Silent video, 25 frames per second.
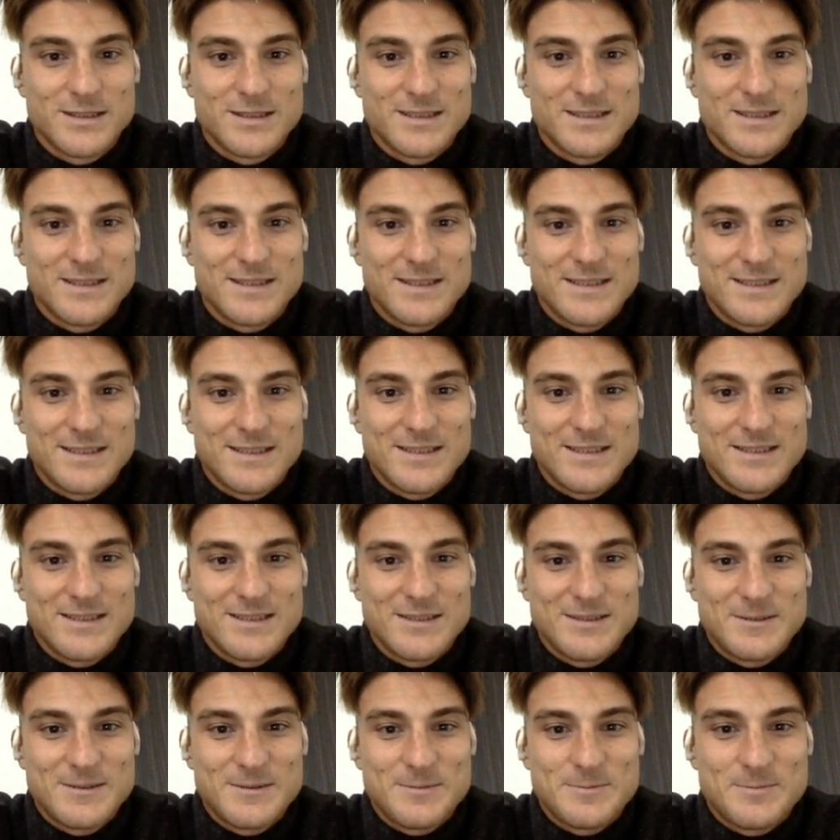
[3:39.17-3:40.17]
Bueno, ¿y al
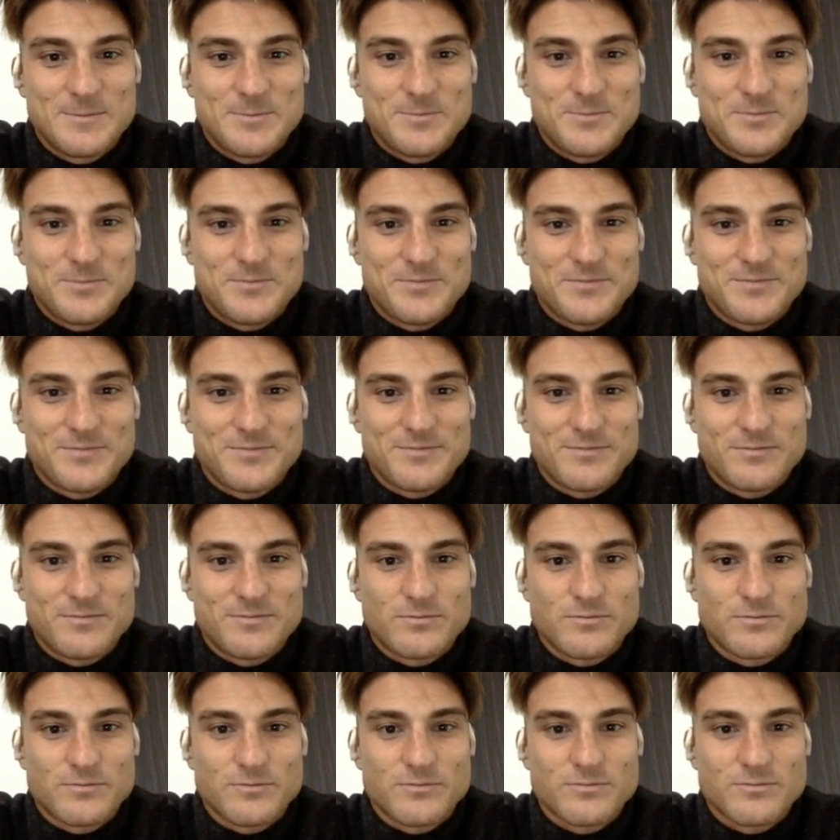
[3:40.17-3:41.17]
Albacete lo sigues?
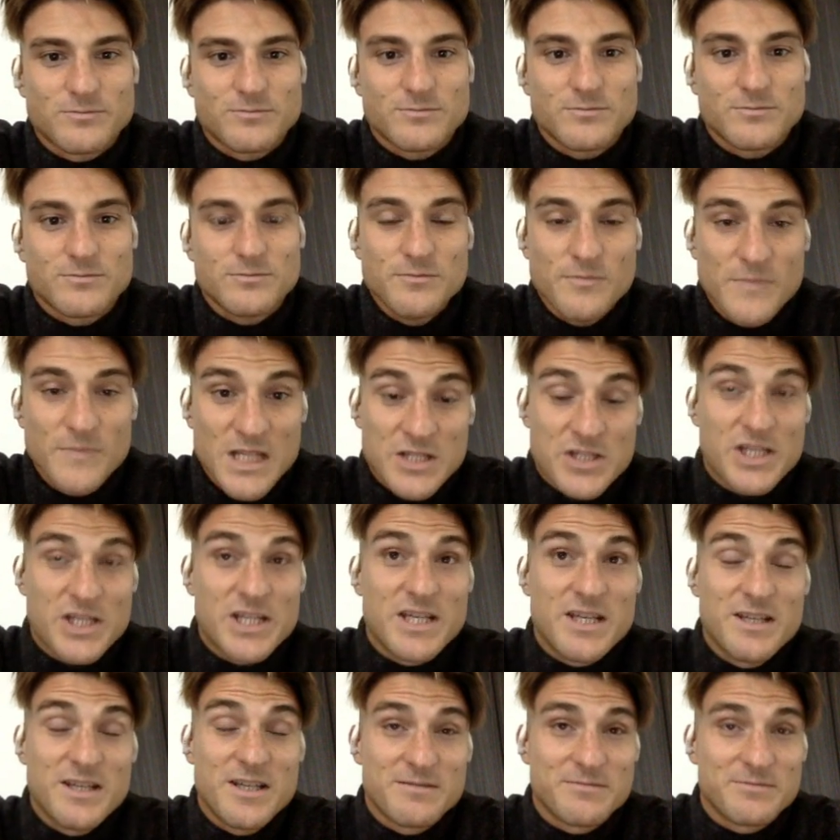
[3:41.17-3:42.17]

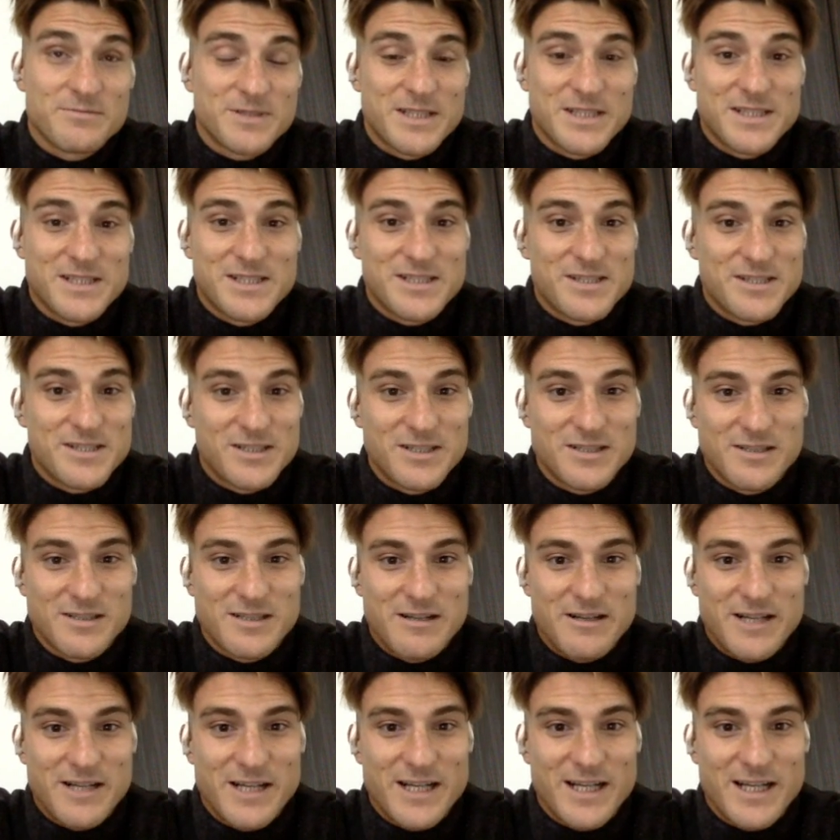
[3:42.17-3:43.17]
Sí, sí, sí, sí,
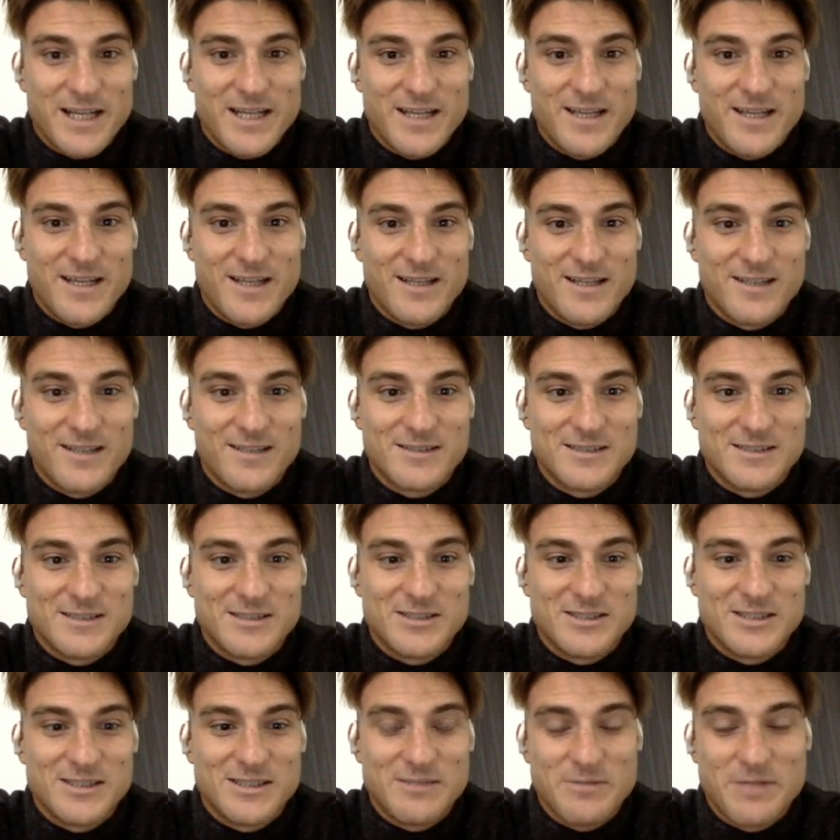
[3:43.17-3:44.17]
la verdad que
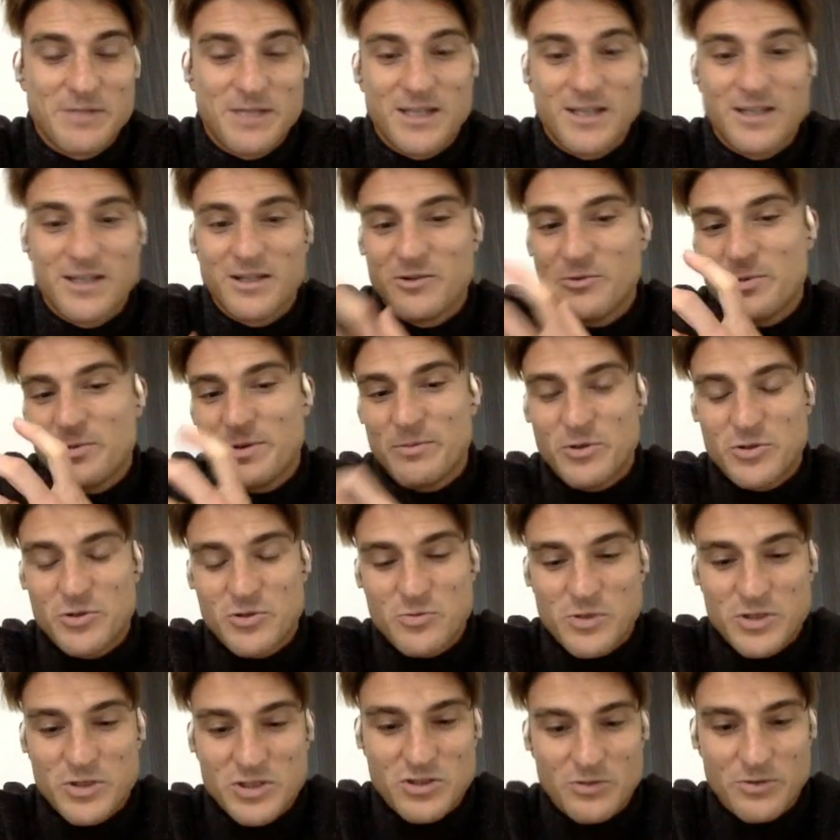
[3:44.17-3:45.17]
sí, sí, eh, hombre, por
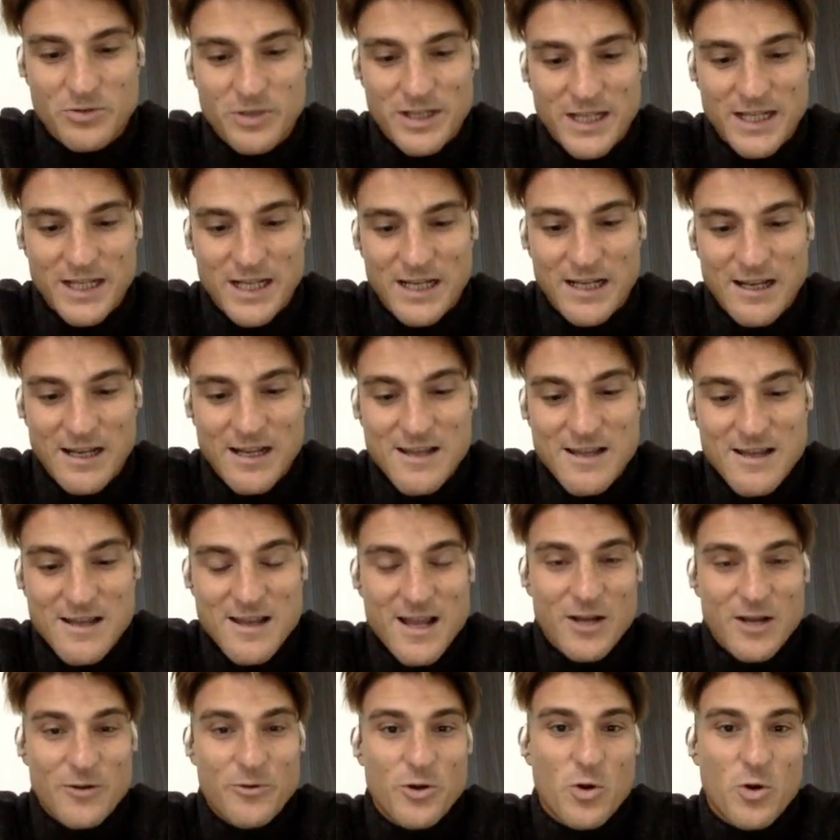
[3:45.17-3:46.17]
supuesto vi el,
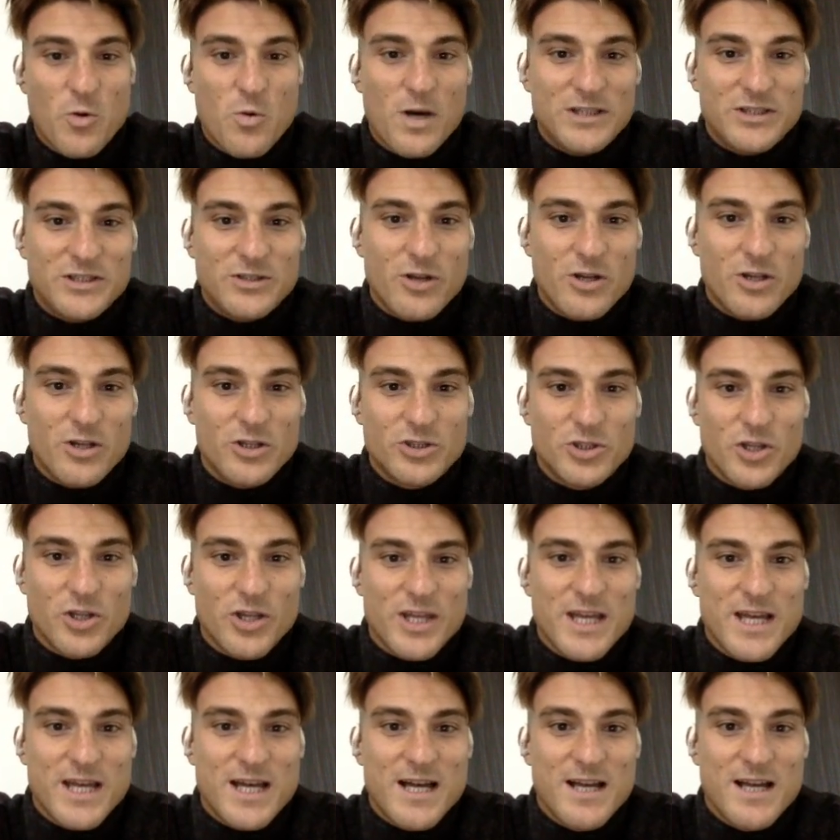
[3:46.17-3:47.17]
el 1-4 del otro
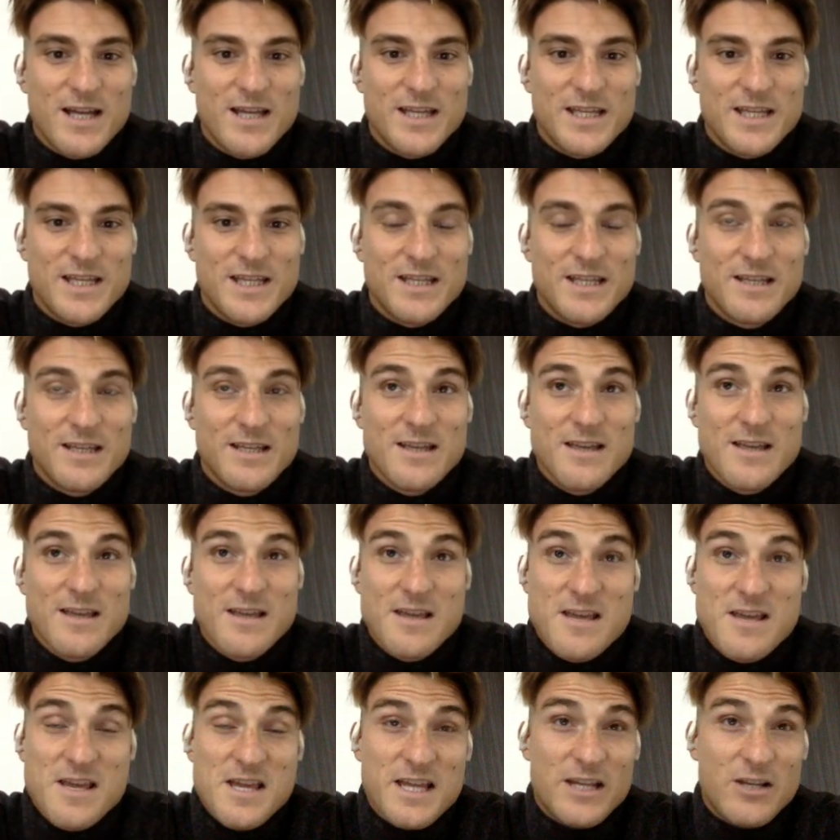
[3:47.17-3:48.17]
día y,
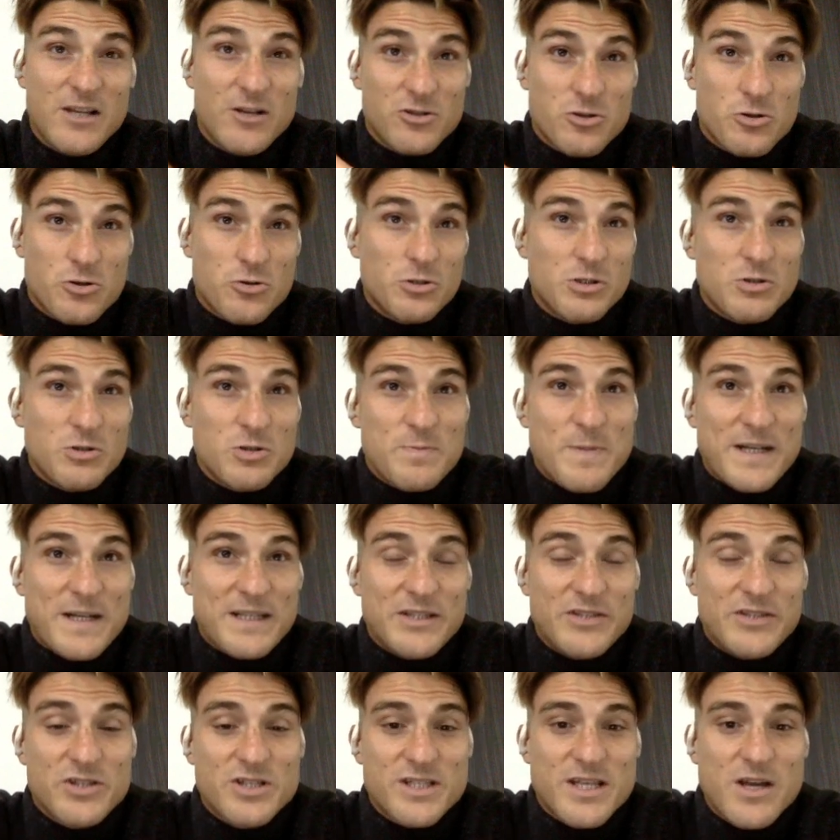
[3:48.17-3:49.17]
y, los dos últimos
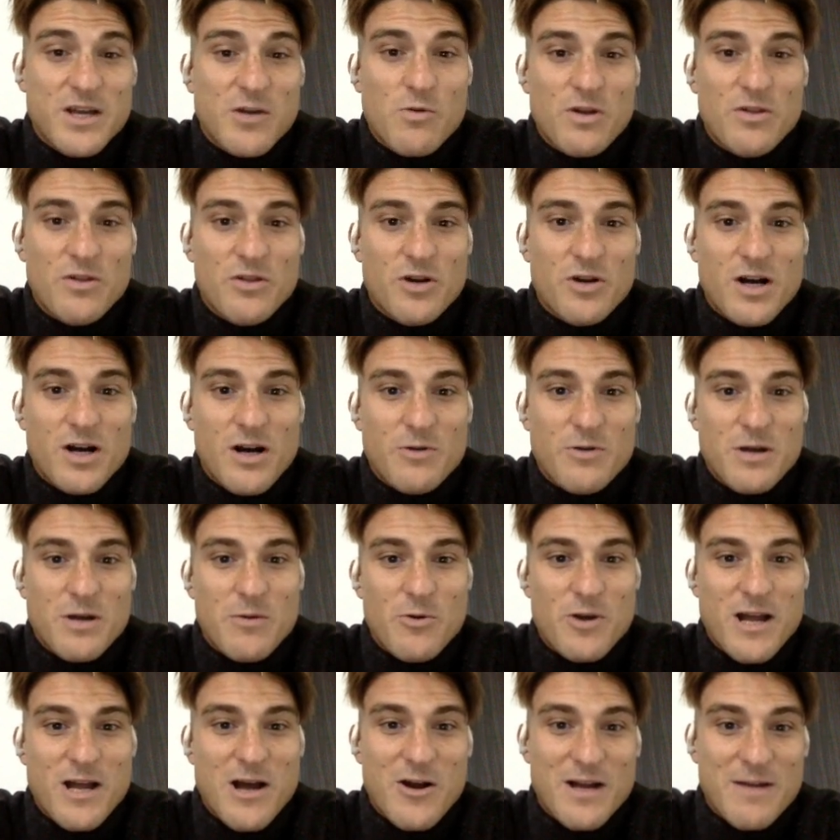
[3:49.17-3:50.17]
partidos está jugando a una
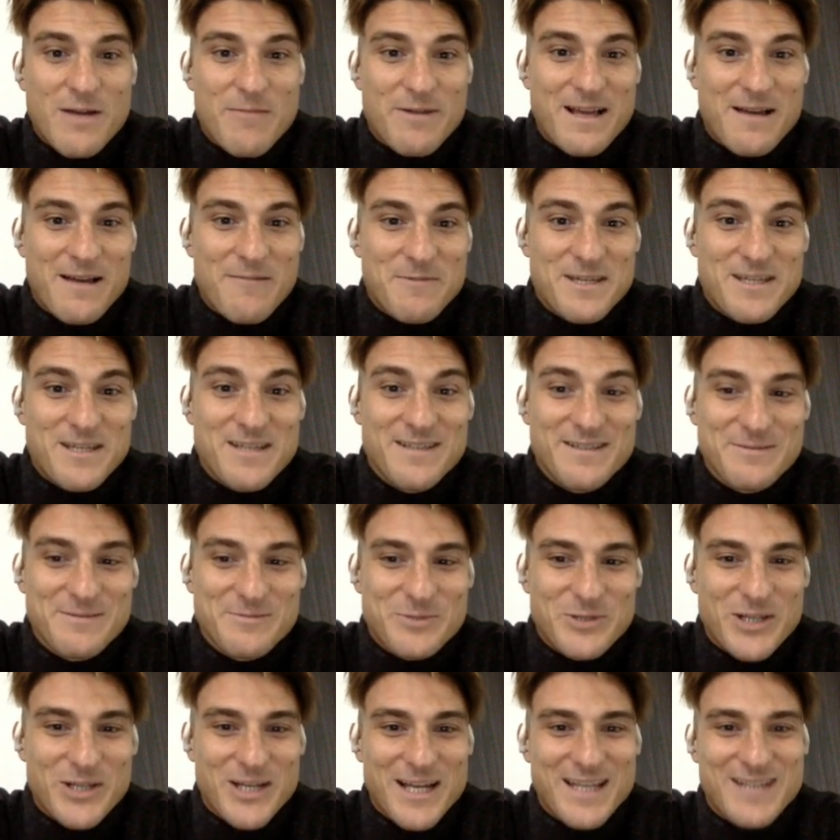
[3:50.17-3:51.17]
buena hora para mí,
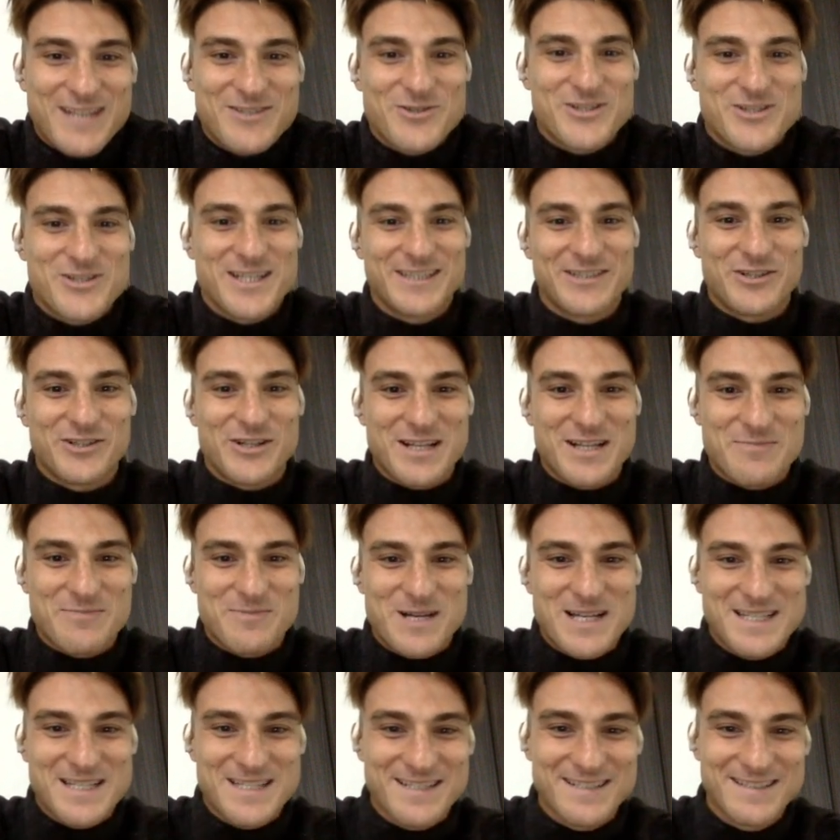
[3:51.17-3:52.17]
porque aquí son siete horas
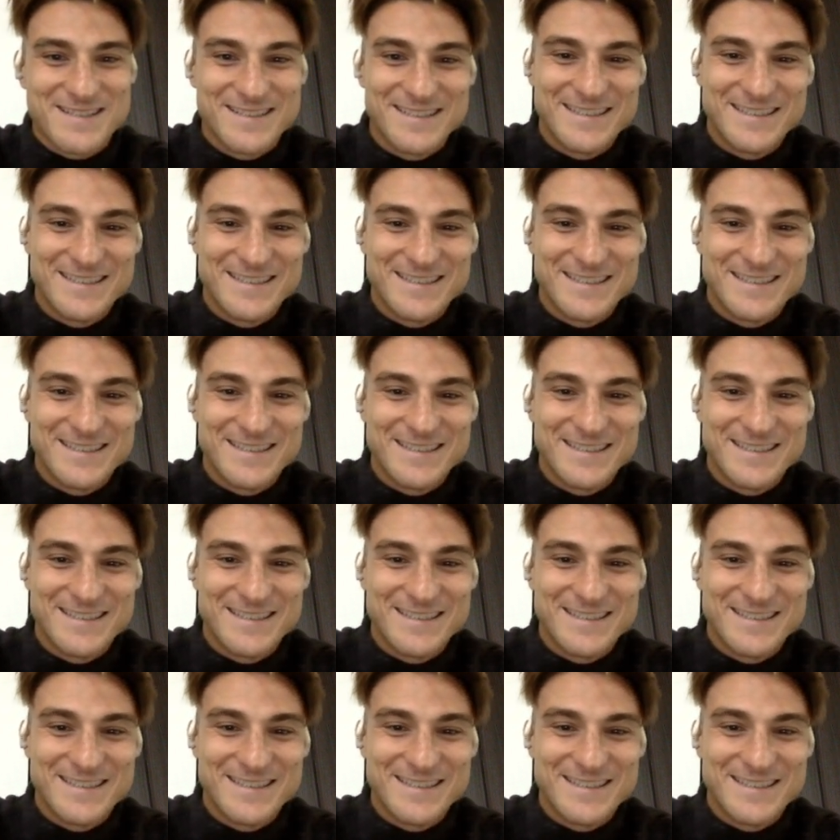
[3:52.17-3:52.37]
más,